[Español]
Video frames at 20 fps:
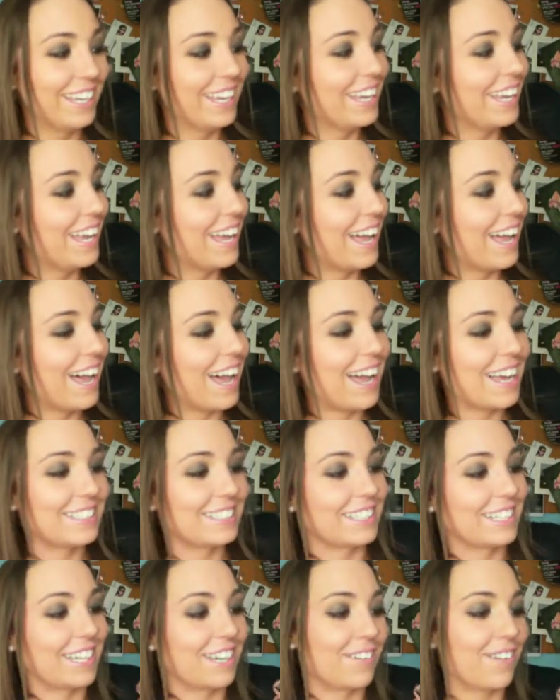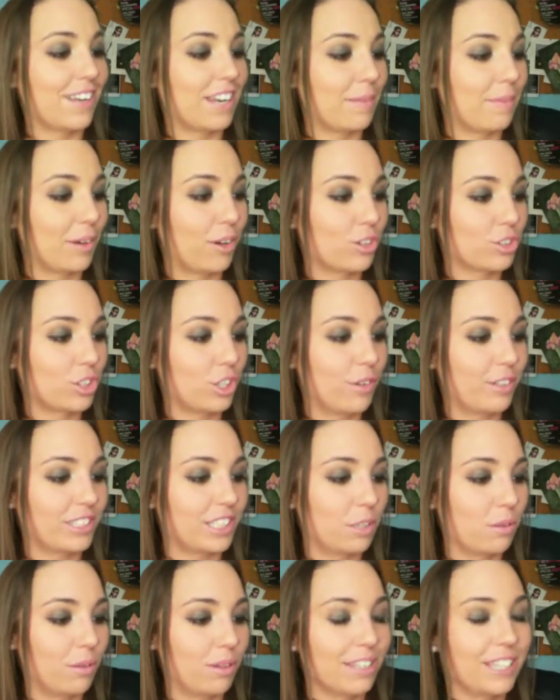Así que vale, me costó
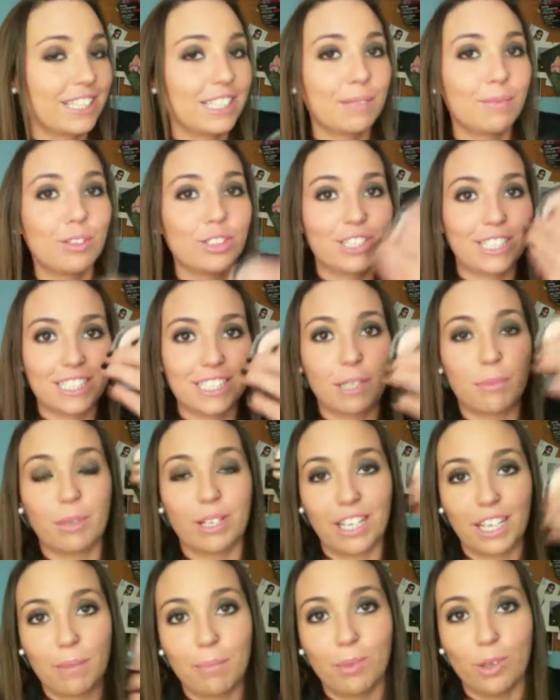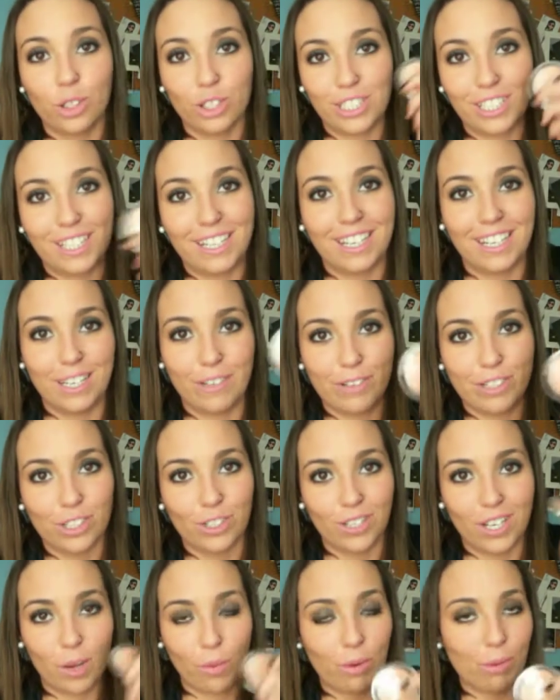99 céntimos y este, por ejemplo, sí que le he visto en la
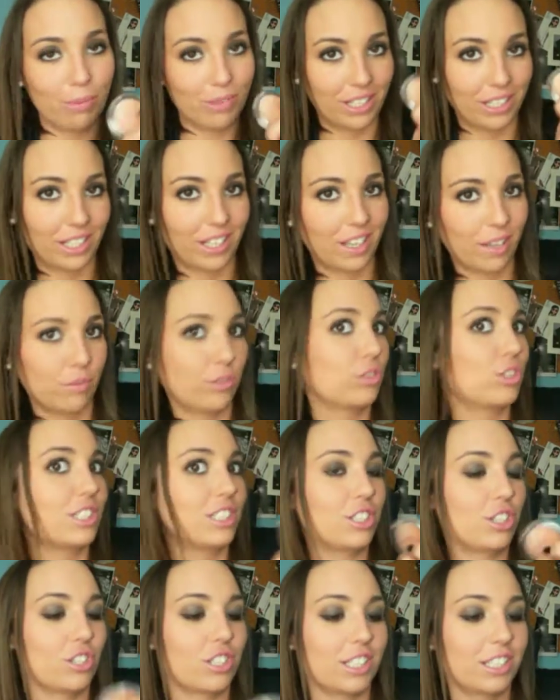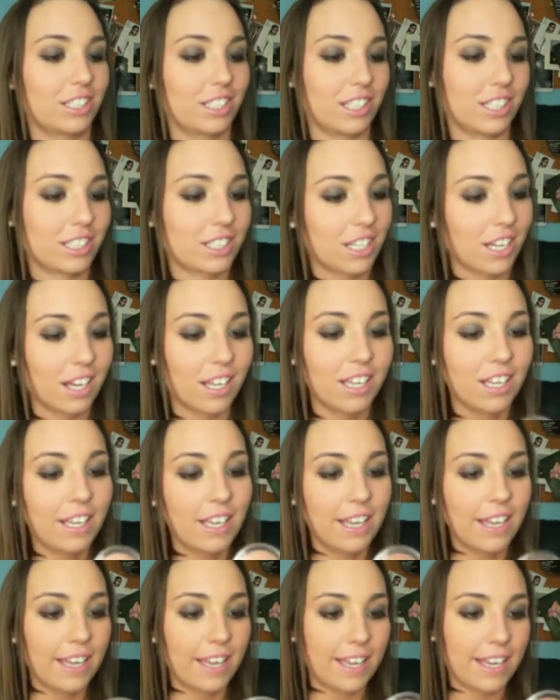web de Rada Beauty si os interesa.
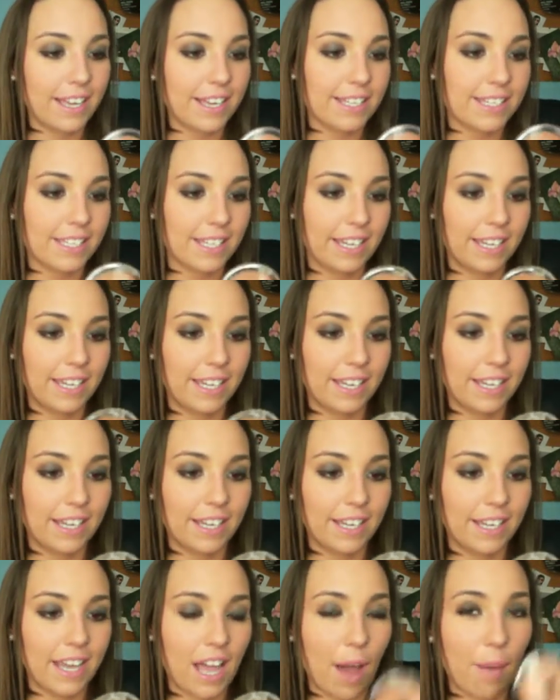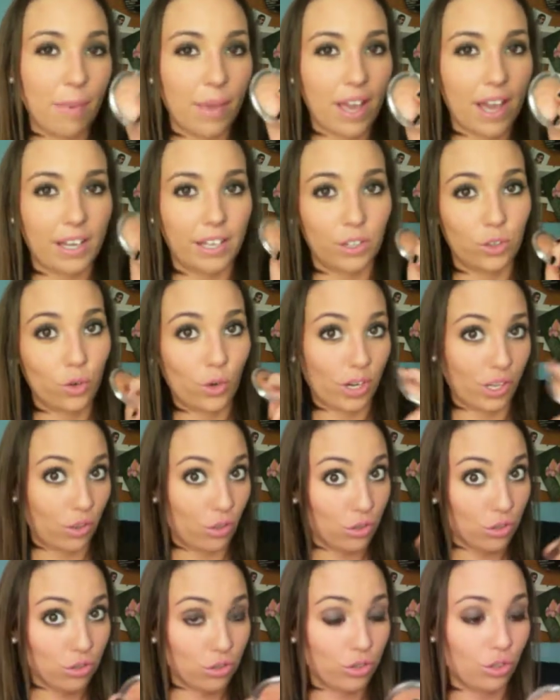Es, eh, había creo que
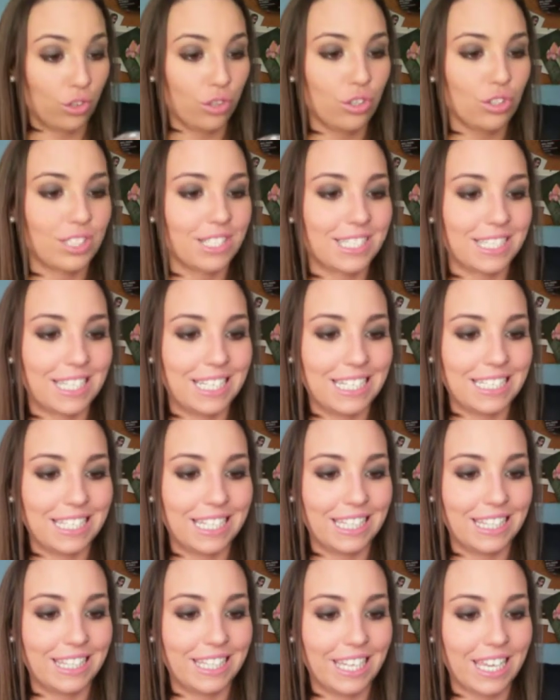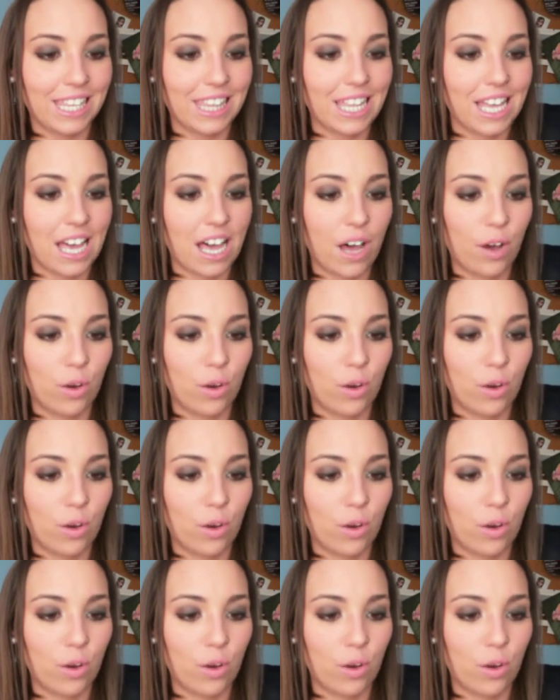dos tonos, este es el 10 How